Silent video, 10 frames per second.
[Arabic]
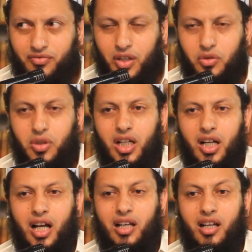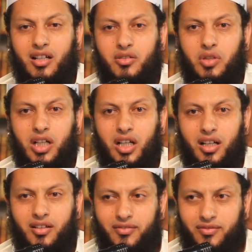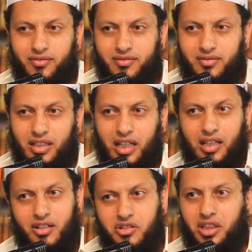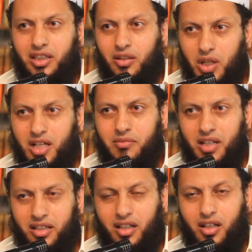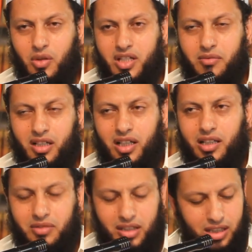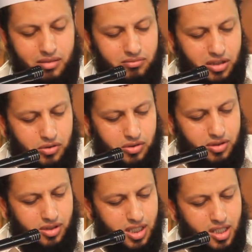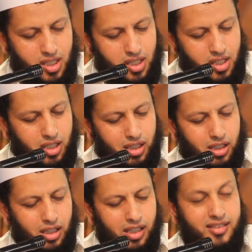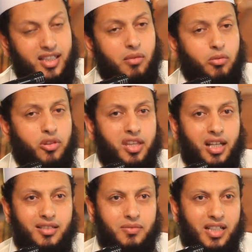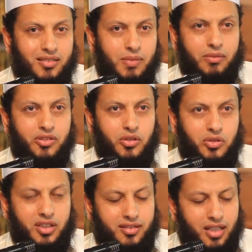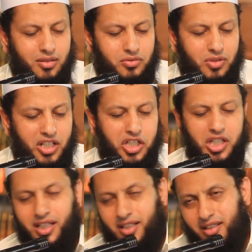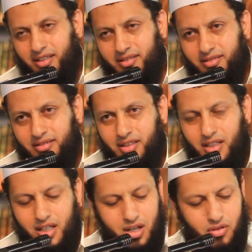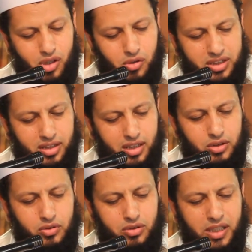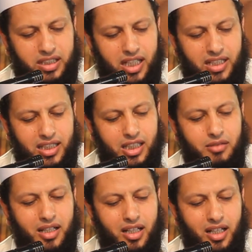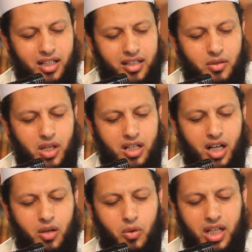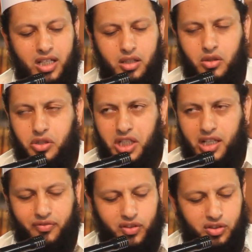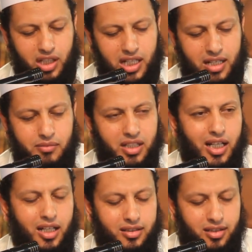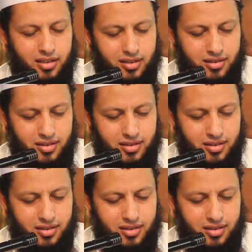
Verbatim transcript: فهو الأقوى لا يرجع إلى الواجب لأن الواجب أقل من الإيه؟ من الركن السبب الثالث من أسباب سجود السهو الشك وهو التردد بين أيهما الذي وقع ولا يخلو الشك في الصلاة من حالتين